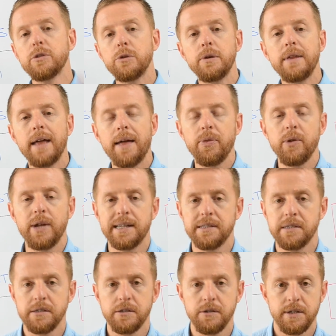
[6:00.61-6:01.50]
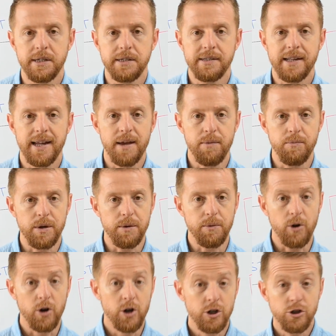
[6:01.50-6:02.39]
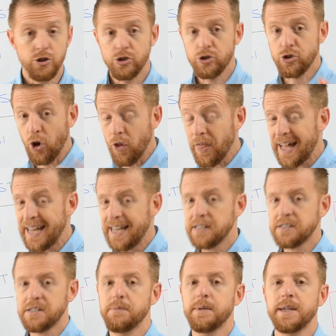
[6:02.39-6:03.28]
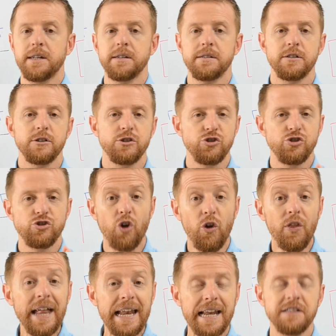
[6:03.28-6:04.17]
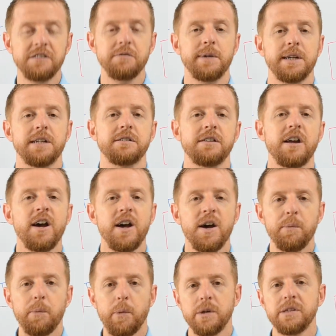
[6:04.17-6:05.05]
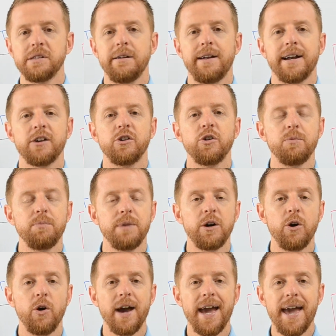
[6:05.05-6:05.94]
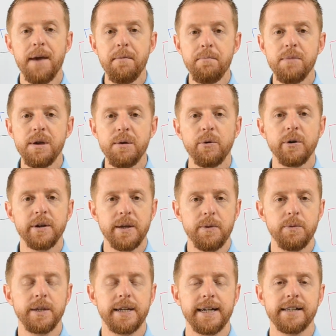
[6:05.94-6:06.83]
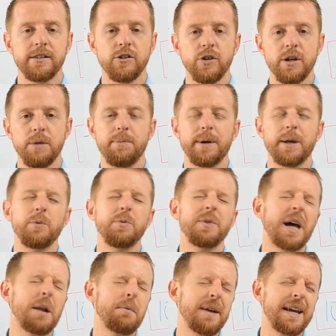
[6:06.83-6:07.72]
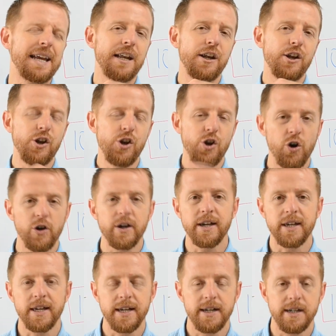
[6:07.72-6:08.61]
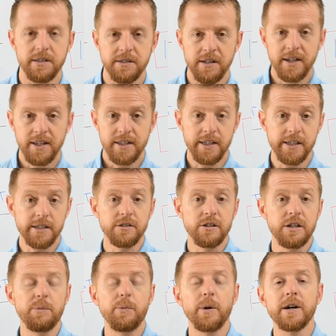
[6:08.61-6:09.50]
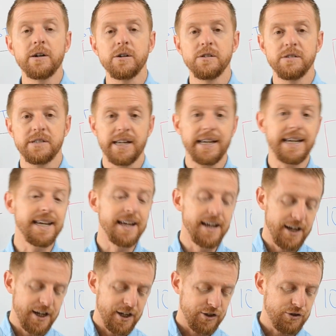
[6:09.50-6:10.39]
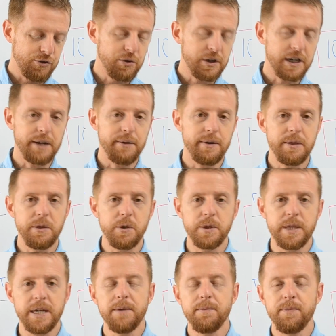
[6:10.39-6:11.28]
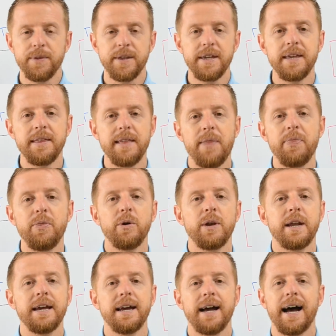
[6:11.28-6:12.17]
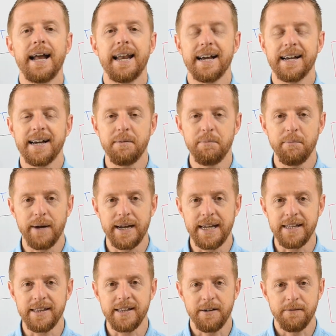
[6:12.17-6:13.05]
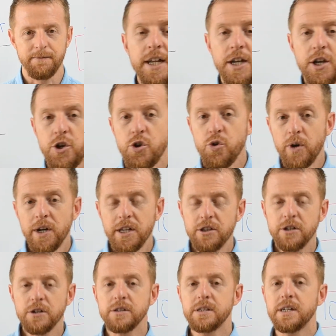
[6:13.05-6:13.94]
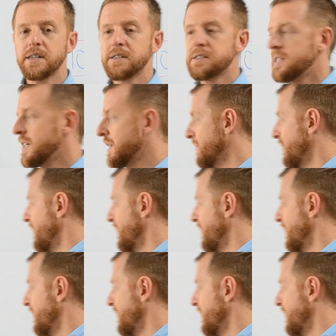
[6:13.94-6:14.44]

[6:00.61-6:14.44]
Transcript: estoy dando las sesiones en vivo. Todas las semanas, todas las semanas puedes hablar conmigo en vivo y en directo y preguntarme lo que quieras. Y eso lo puedes conseguir suscribiéndote y dándole a la campanita. Nuestro tercer